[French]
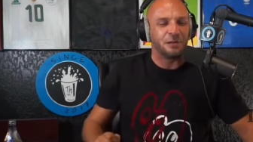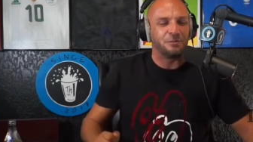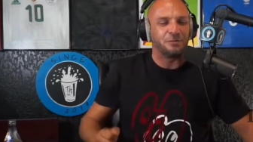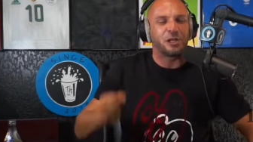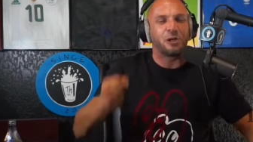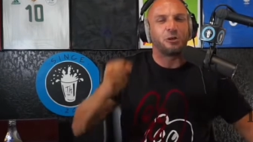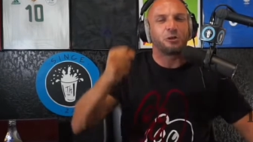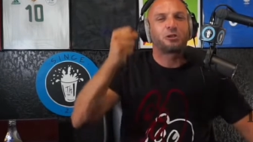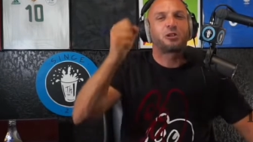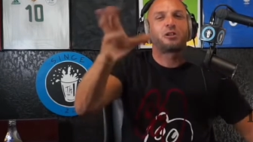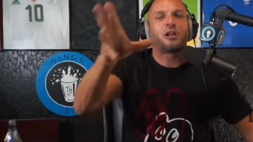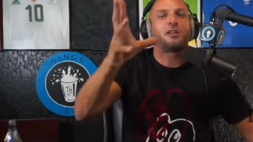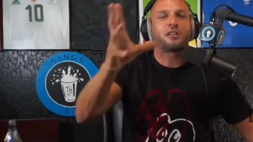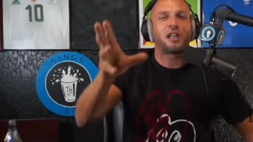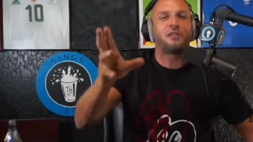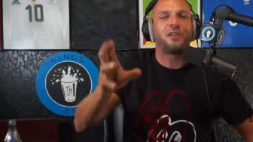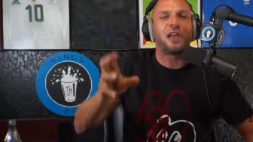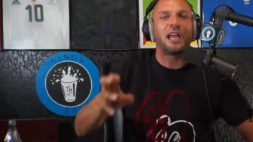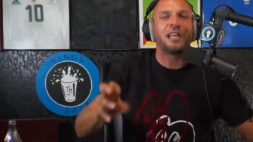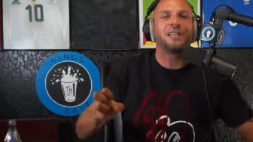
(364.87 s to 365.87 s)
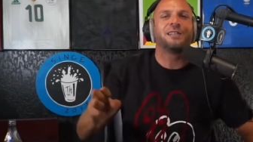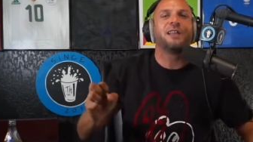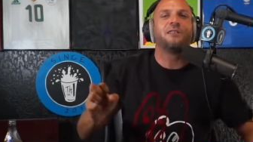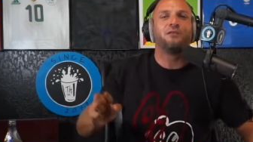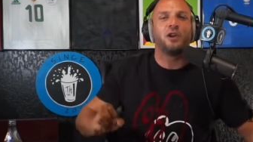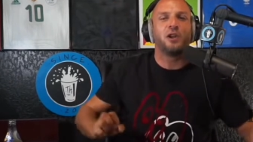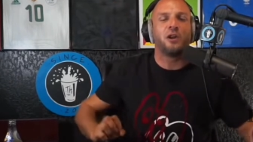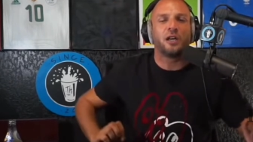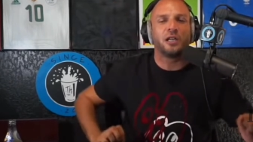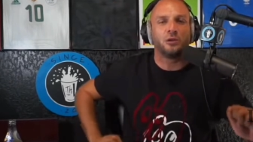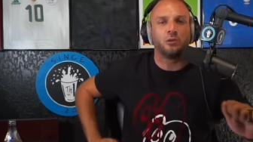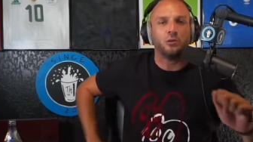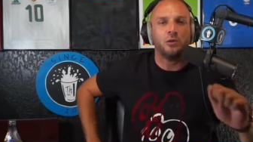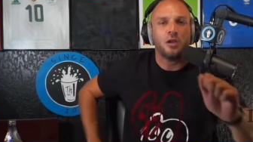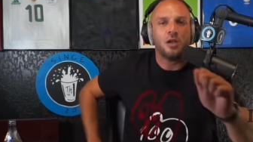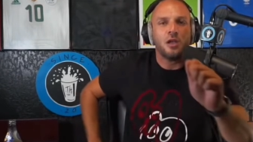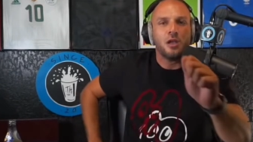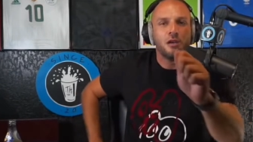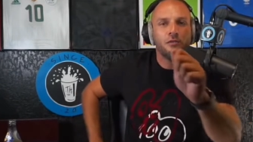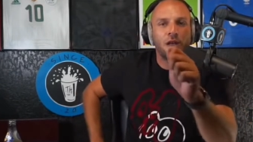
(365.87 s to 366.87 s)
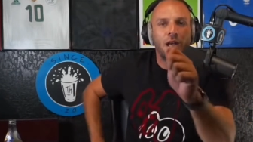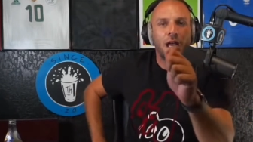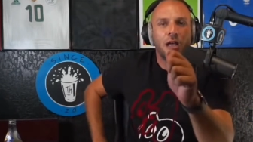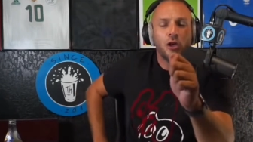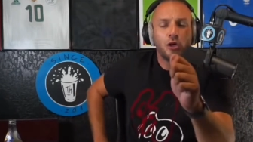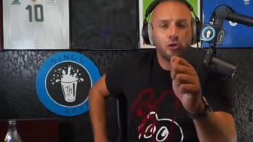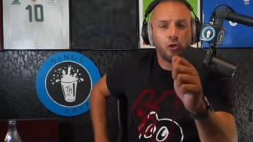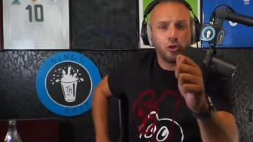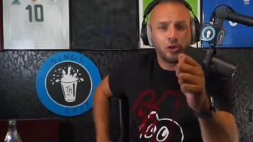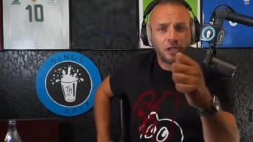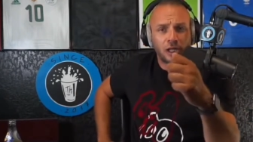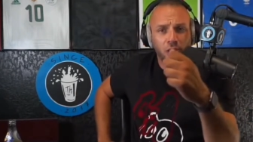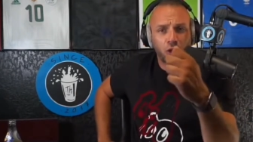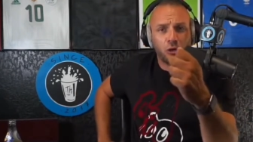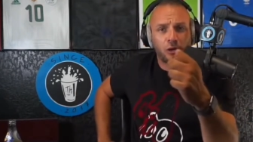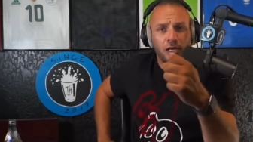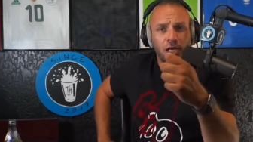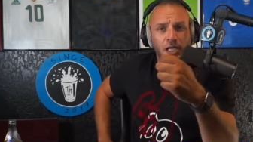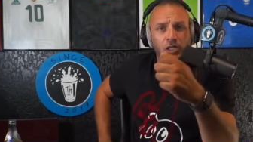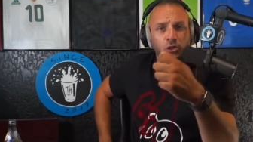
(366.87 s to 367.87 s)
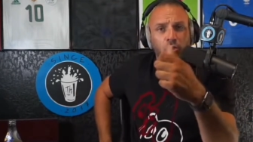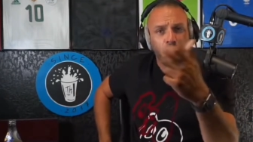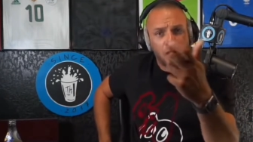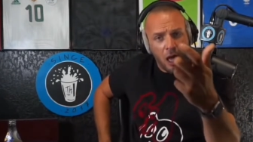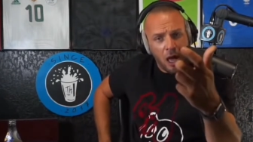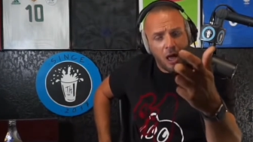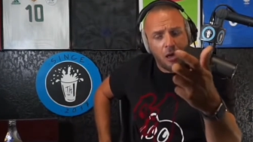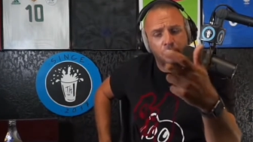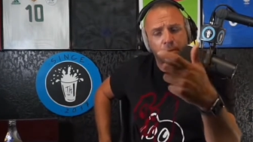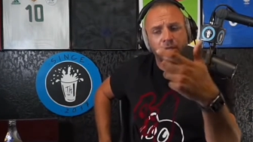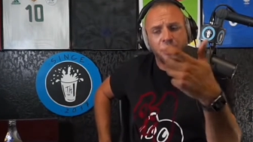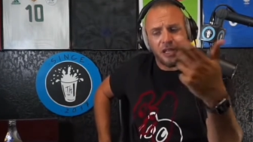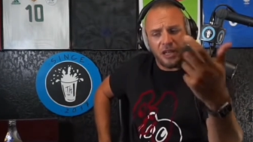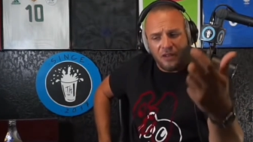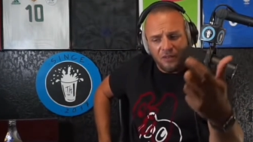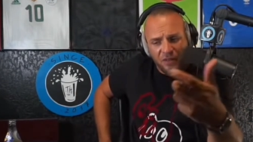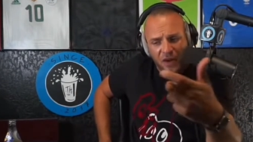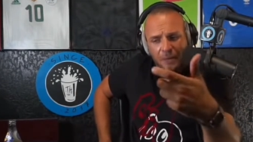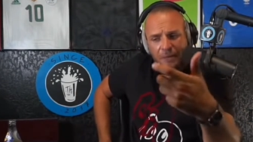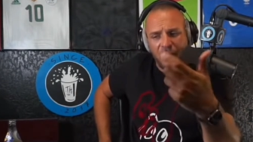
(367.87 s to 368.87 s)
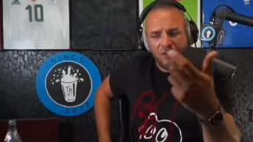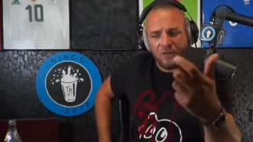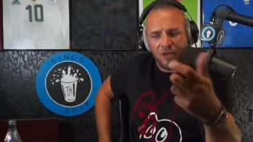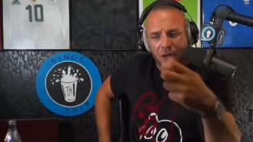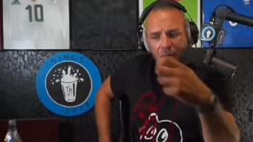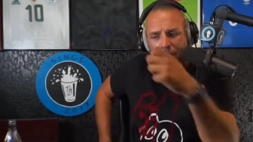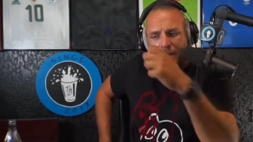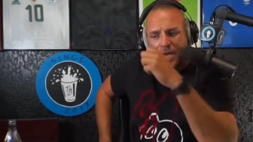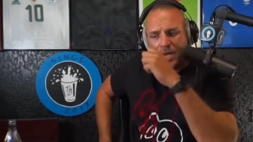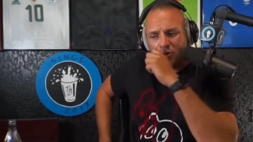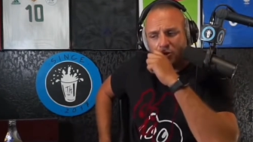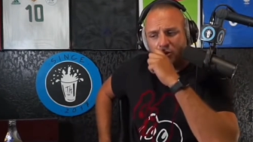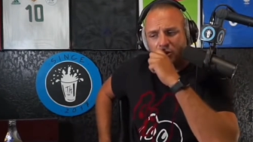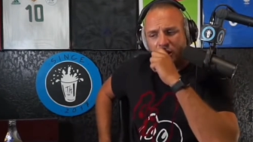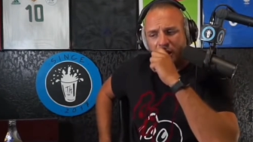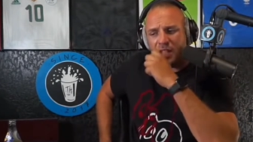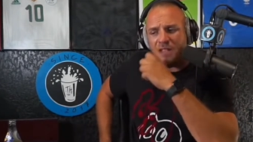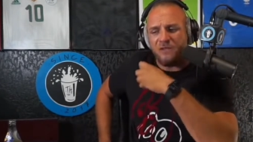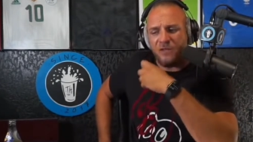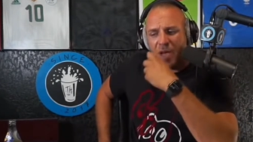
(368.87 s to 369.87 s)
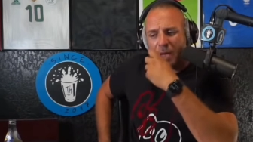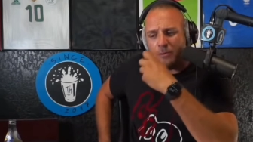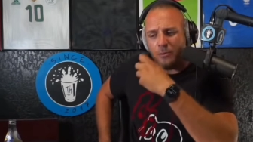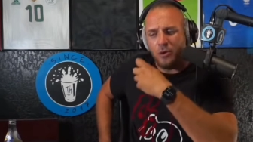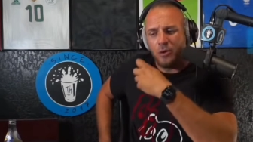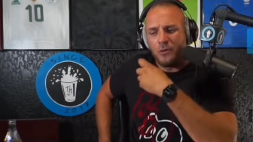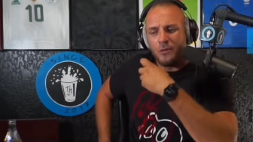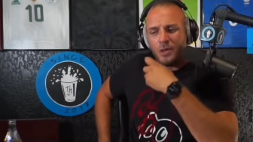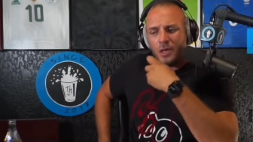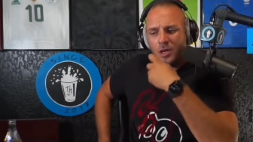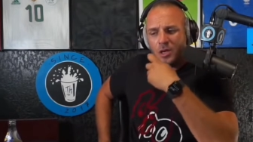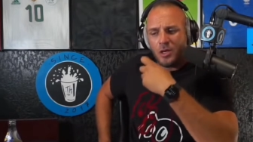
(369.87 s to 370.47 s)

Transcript: Comme ça, on t'enverra tes fleurs et tout. Voilà. Donc, t'es sur les réseaux. Non, mais t'es une femme affirmée, donc t'es une femme.